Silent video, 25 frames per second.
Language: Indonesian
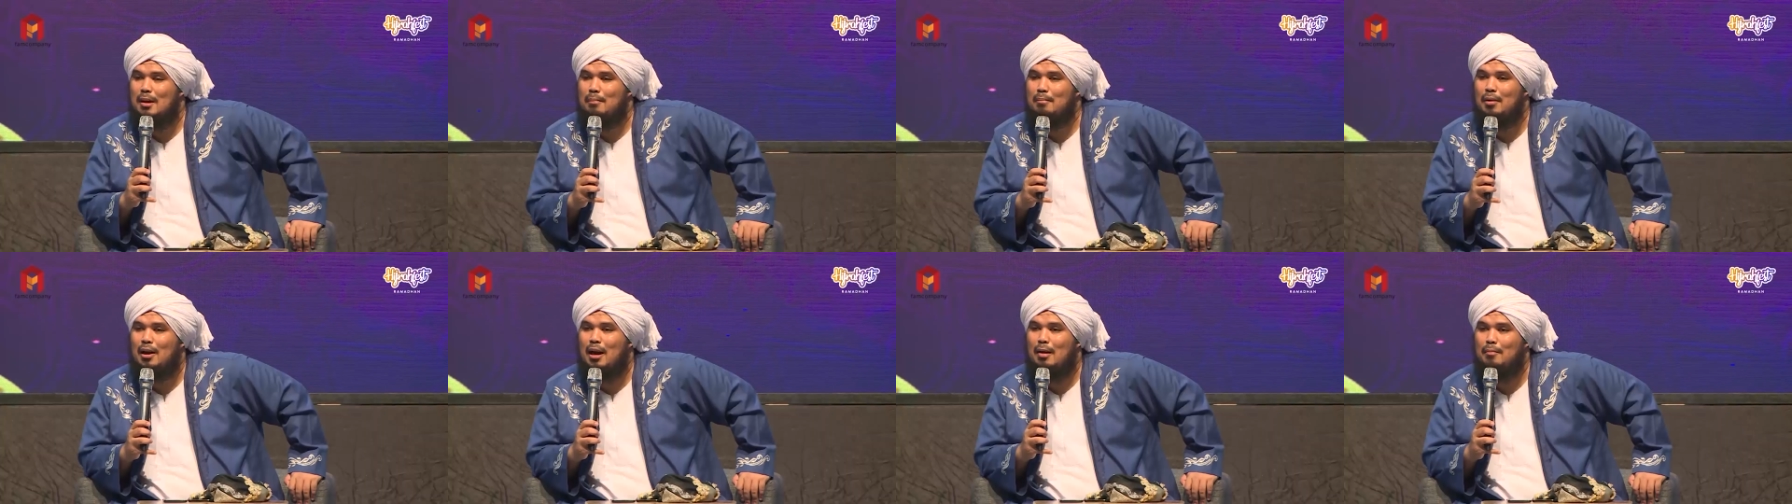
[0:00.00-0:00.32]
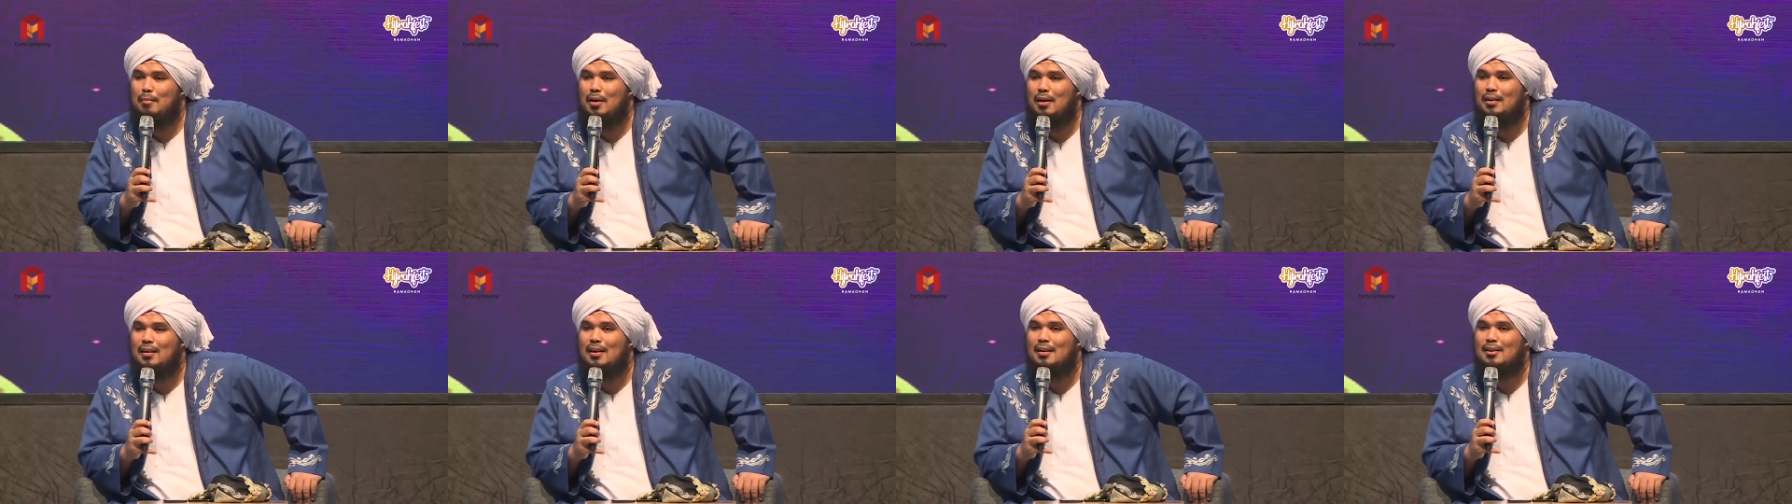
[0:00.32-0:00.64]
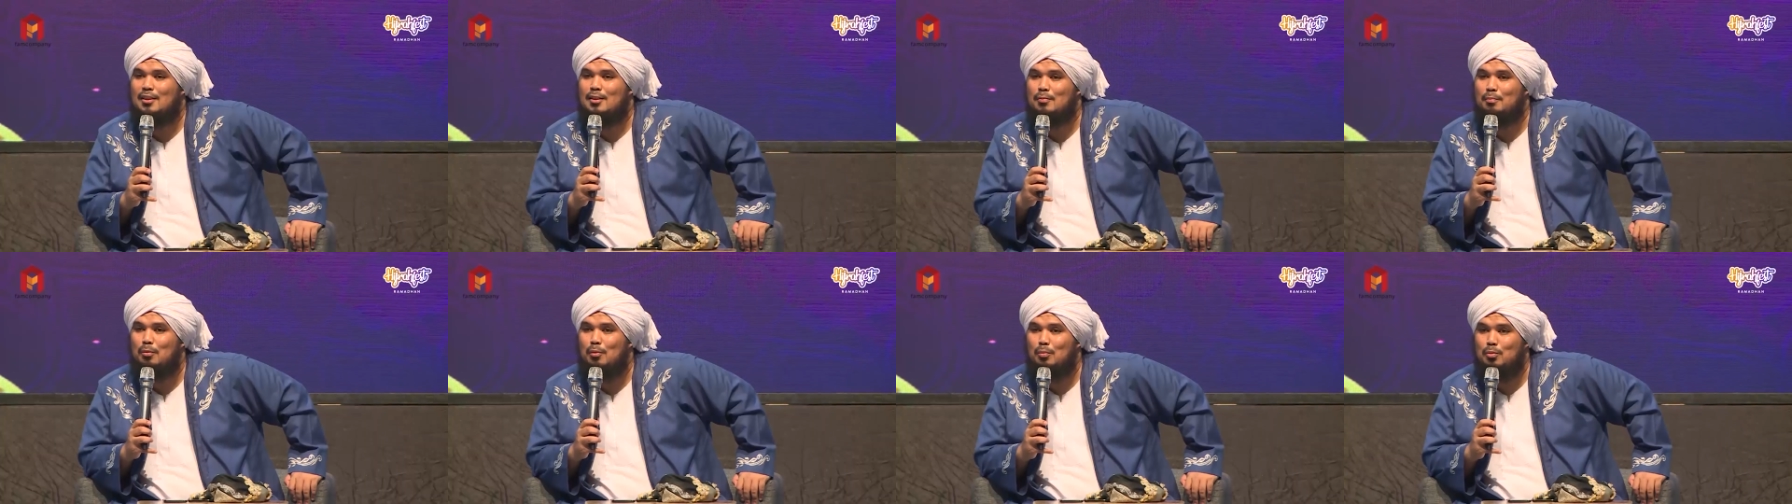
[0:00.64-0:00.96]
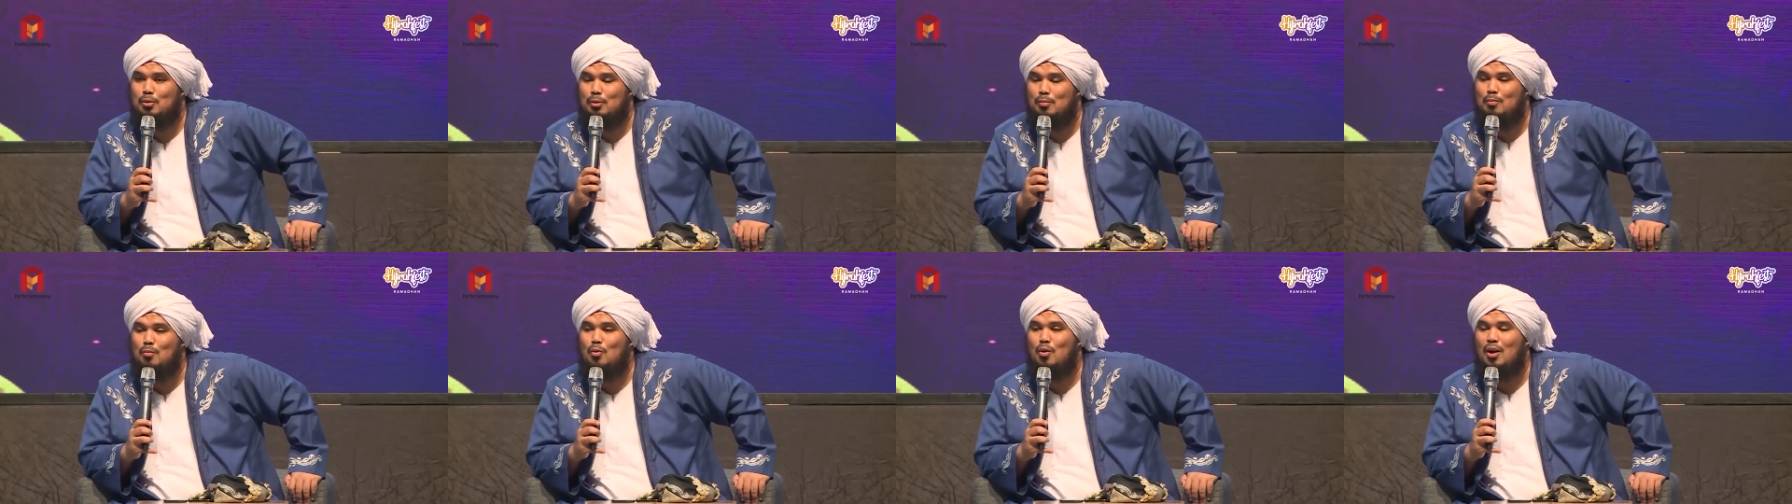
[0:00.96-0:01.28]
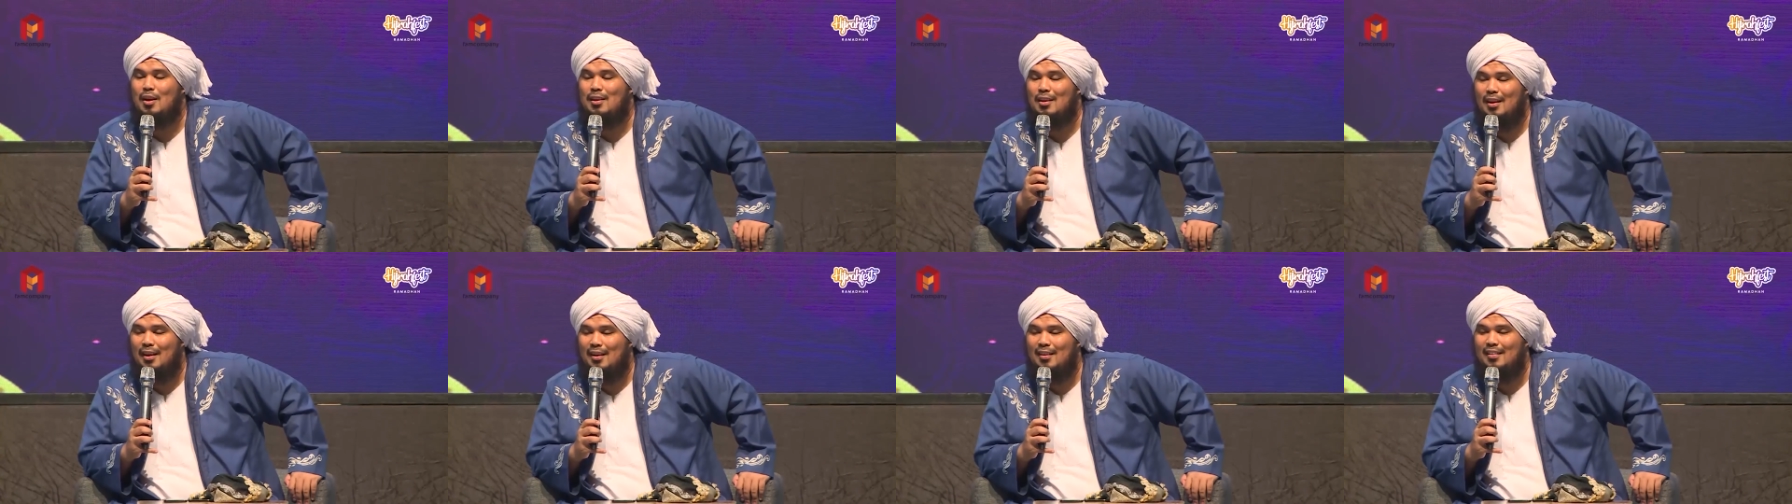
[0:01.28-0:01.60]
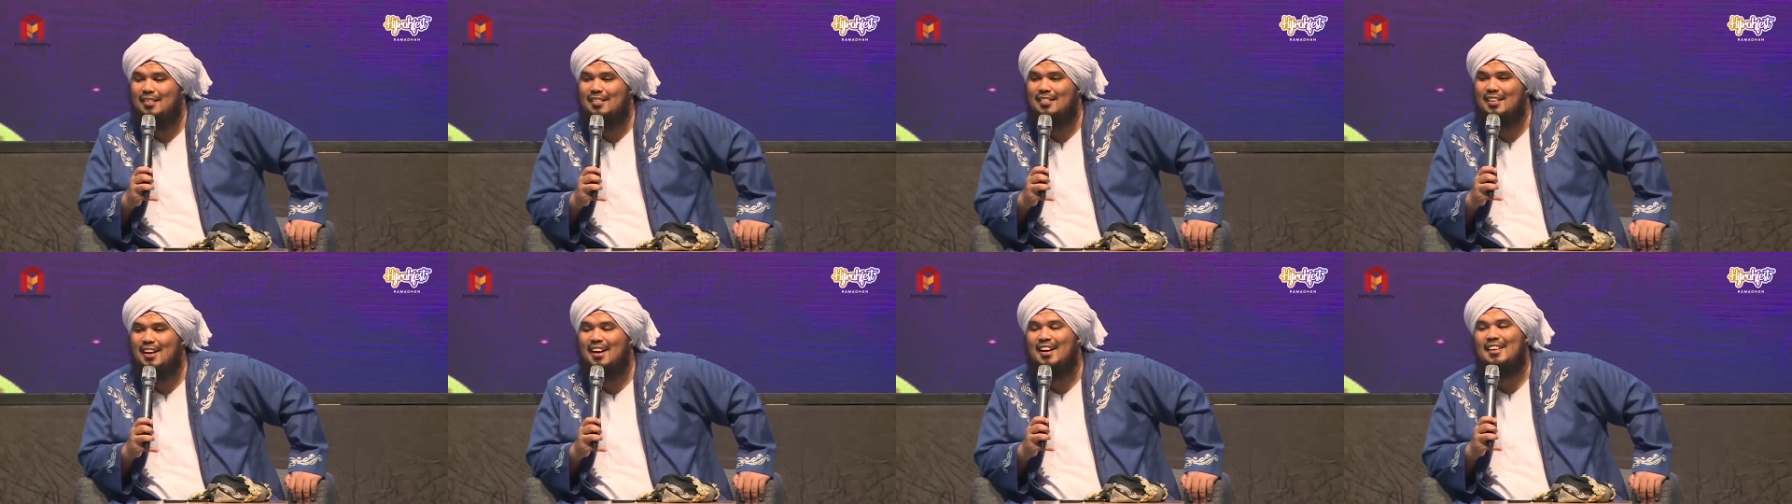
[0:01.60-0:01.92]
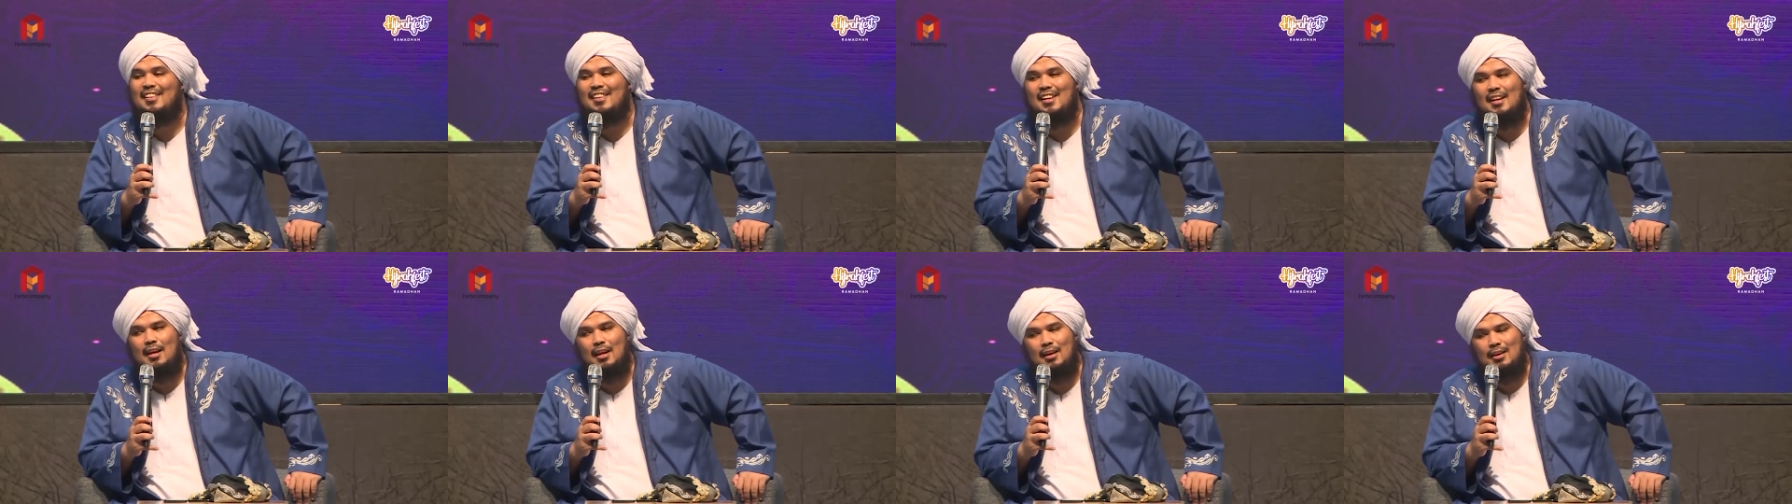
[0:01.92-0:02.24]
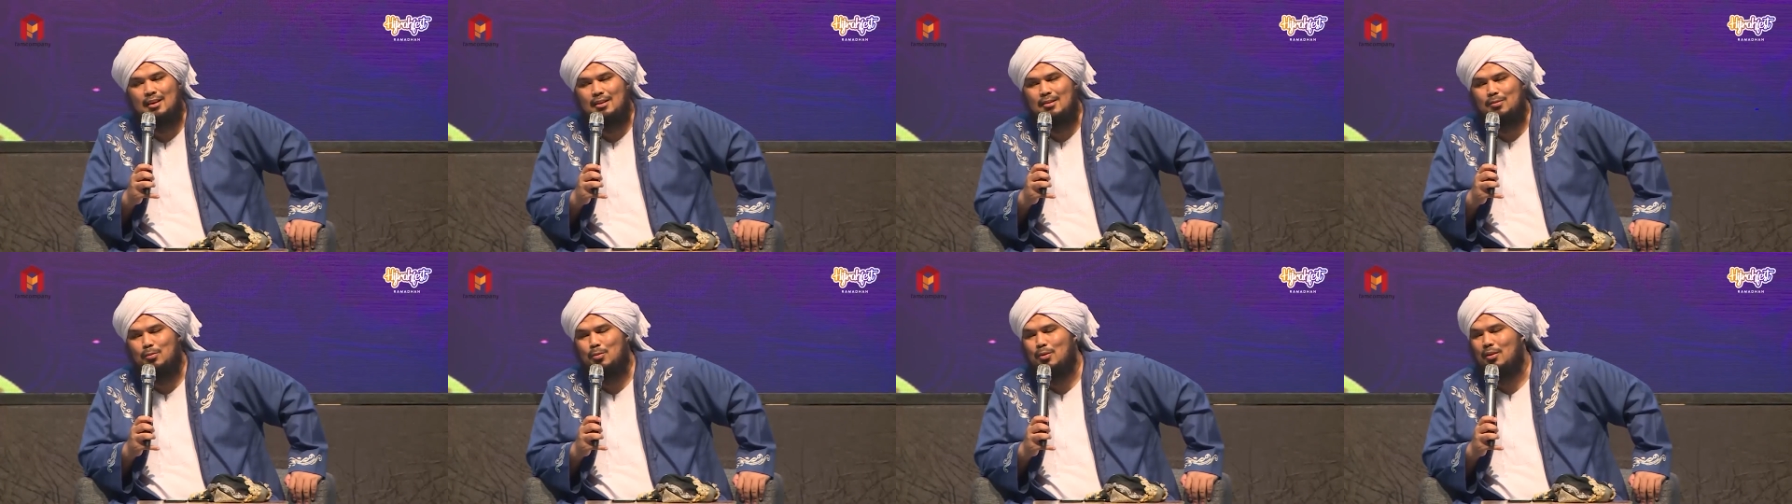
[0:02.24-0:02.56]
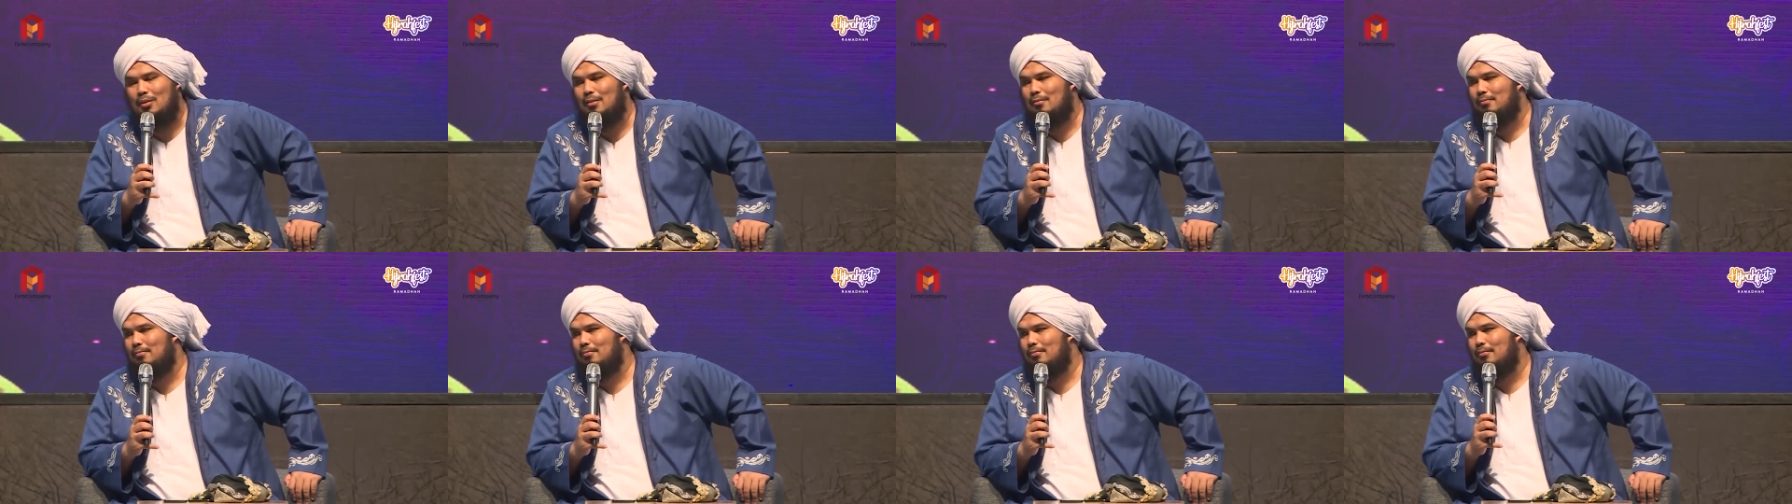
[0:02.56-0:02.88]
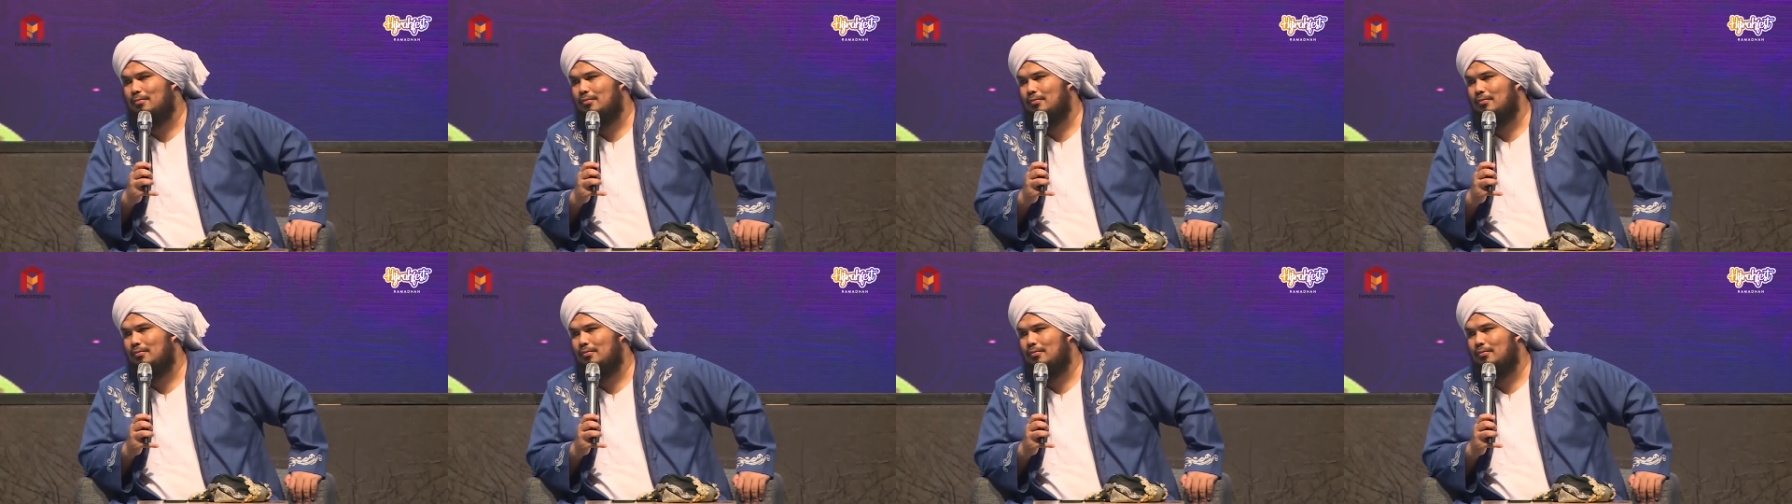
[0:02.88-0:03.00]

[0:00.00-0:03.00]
bisa mengamalkan semuanya, jangan tinggalkan semuanya.